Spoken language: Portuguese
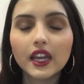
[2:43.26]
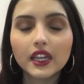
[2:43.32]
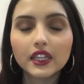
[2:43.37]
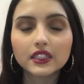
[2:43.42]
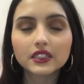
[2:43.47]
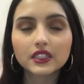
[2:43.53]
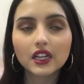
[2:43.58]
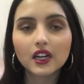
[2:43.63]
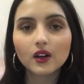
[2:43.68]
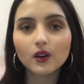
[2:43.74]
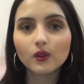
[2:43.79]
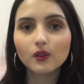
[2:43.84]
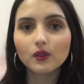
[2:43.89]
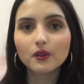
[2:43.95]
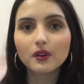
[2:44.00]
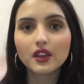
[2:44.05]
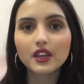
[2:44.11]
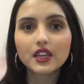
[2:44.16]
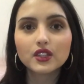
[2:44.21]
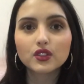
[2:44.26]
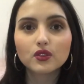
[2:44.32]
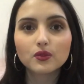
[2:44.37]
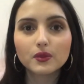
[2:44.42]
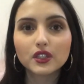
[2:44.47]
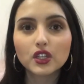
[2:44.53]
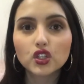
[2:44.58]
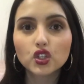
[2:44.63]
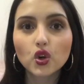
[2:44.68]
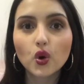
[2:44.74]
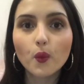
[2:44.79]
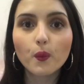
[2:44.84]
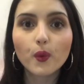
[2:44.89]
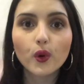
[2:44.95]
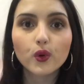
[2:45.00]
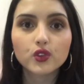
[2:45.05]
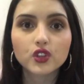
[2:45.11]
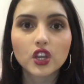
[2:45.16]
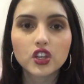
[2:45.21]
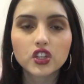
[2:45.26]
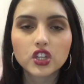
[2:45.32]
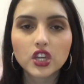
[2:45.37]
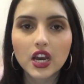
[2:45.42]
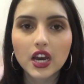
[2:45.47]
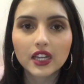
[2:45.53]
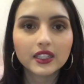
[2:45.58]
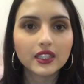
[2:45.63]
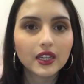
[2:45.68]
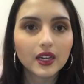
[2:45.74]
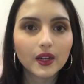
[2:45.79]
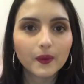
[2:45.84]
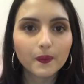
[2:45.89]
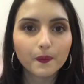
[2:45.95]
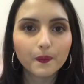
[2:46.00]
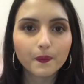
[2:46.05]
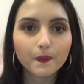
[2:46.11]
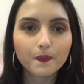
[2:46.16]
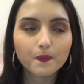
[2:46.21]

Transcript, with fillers: Então, isso me deixou um pouco chateada